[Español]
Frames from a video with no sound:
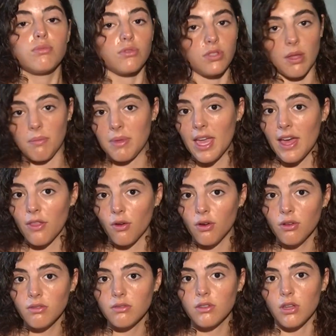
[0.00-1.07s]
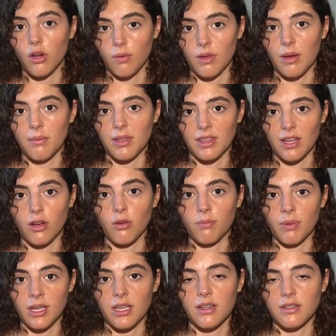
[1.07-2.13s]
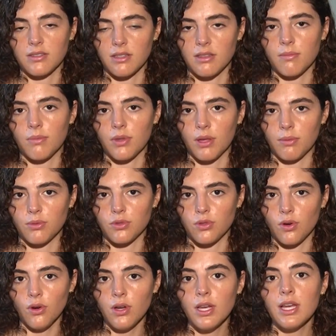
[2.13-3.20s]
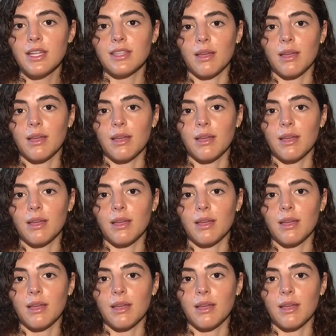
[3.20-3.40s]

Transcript: pues de miedo, que obviamente acompañan este tipo de abuso,